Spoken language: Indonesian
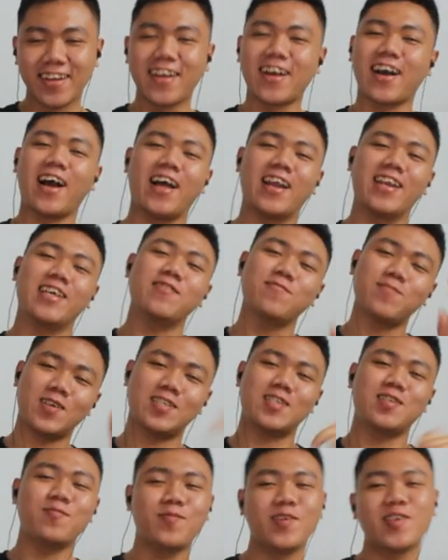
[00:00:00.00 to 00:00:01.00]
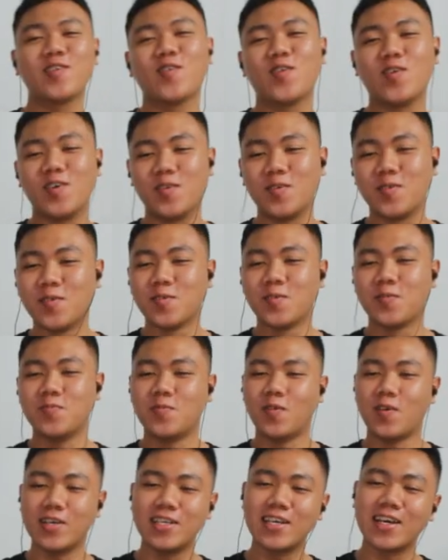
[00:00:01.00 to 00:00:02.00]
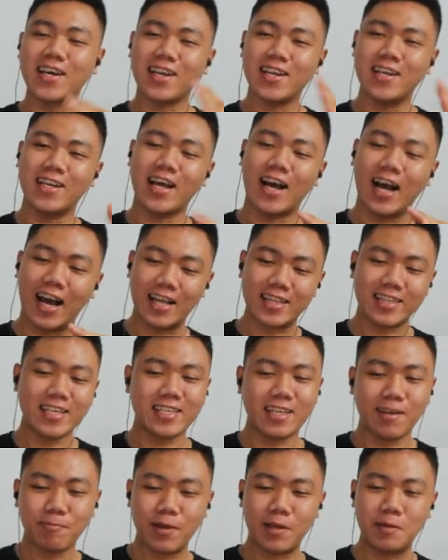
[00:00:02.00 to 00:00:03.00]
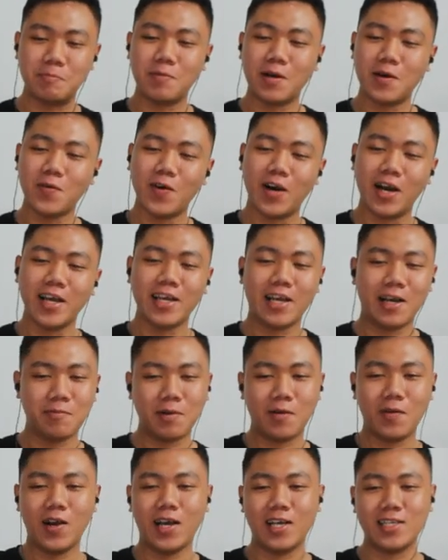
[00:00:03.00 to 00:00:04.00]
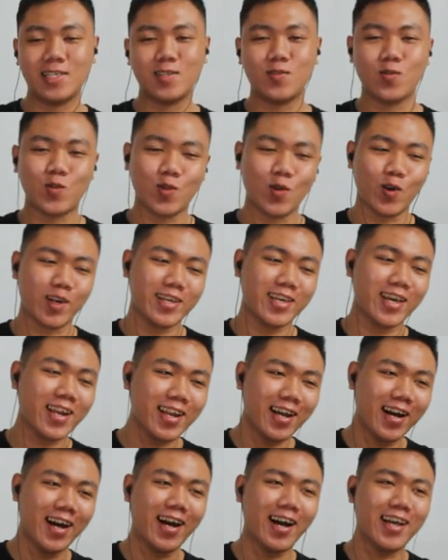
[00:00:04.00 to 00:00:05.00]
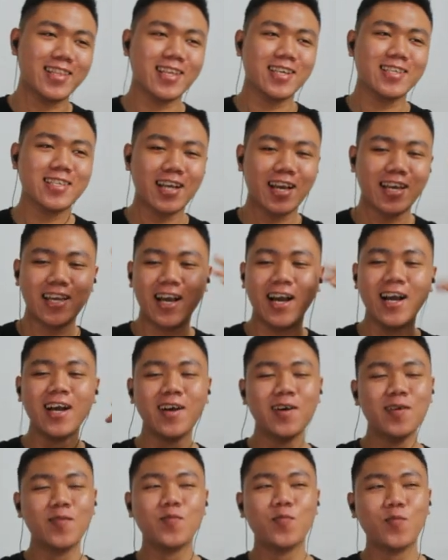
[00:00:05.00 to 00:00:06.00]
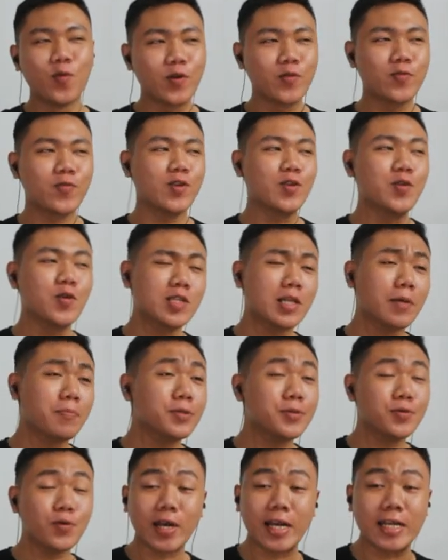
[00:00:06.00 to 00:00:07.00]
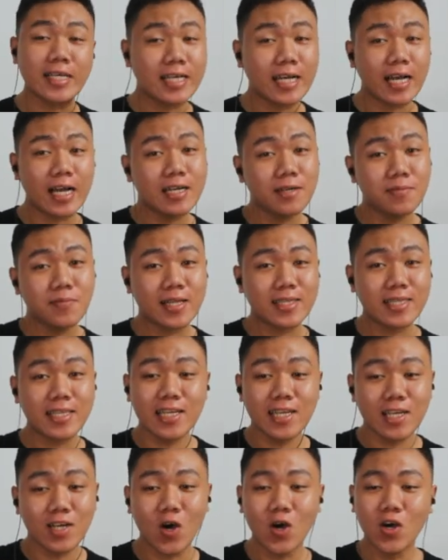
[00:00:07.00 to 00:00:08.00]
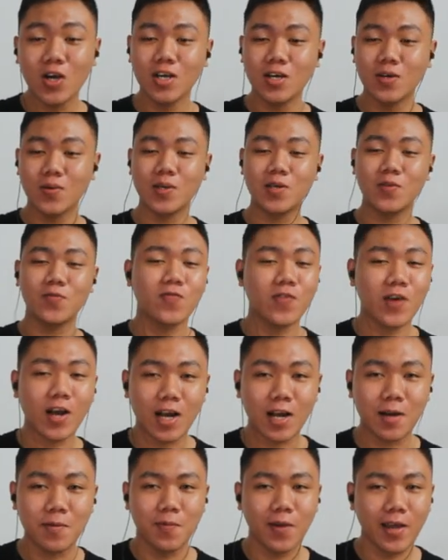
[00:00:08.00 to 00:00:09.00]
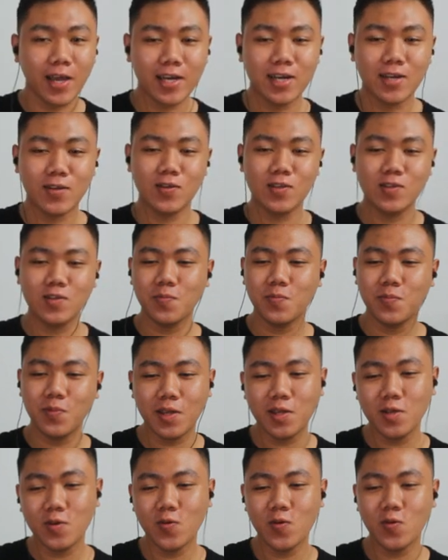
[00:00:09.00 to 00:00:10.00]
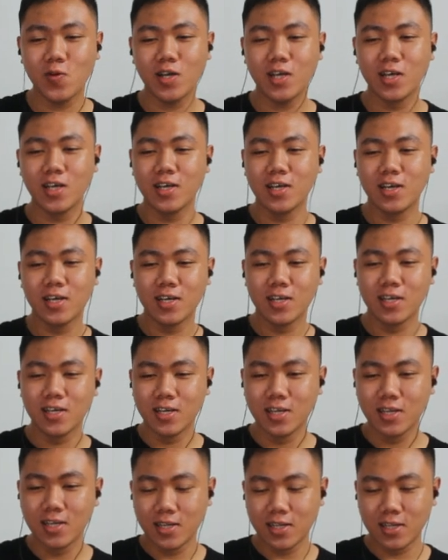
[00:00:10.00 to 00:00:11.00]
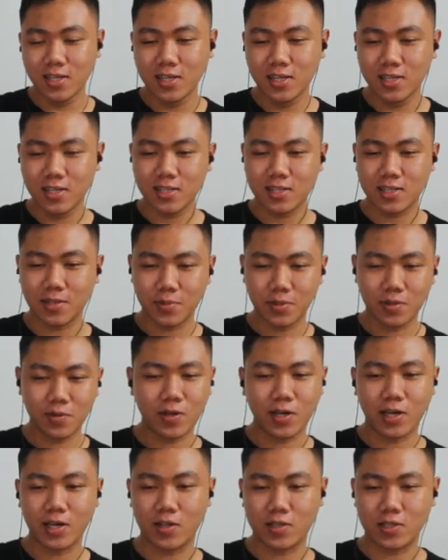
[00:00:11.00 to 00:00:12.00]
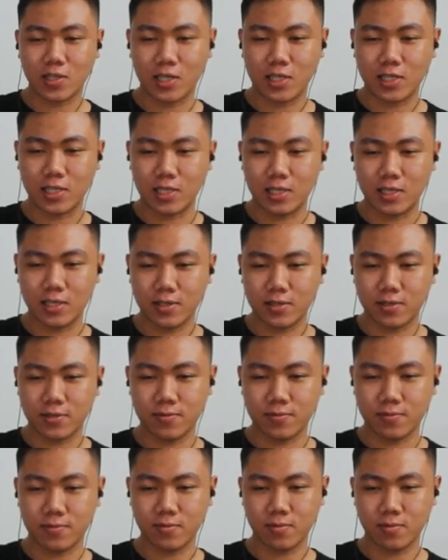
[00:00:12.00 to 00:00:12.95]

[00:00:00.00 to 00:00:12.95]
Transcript: Kalian pasti bingung mau dengerin yang atas apa yang bawah? Yang bawah ngasih tutorial, yang atas kayak buat video tapi suaranya nggak dimatiin dong. What the fuck, man? Gue juga bingung. Ini udah nonton ini aja. seperti ini.